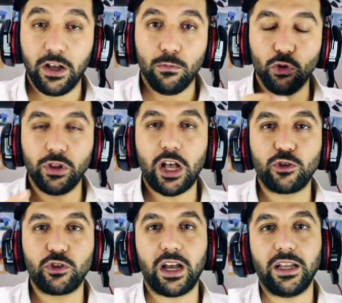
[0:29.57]

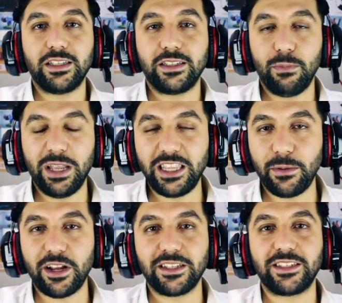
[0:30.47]
Bundan sonra
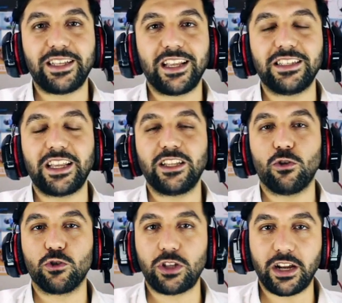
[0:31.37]
belediye binası
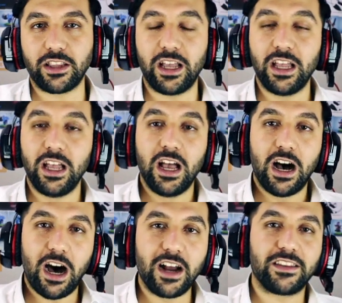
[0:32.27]
8'deki dostlar da
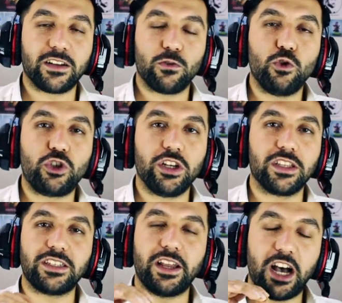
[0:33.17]
artık 3
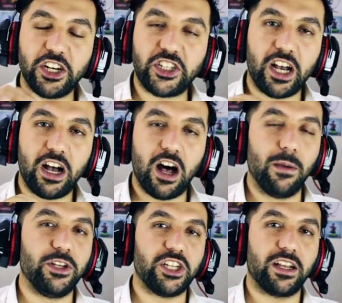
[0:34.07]
yıldızdan aşağı
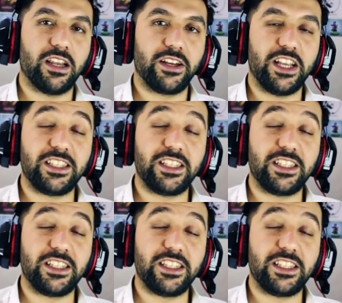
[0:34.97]
almayacaklar.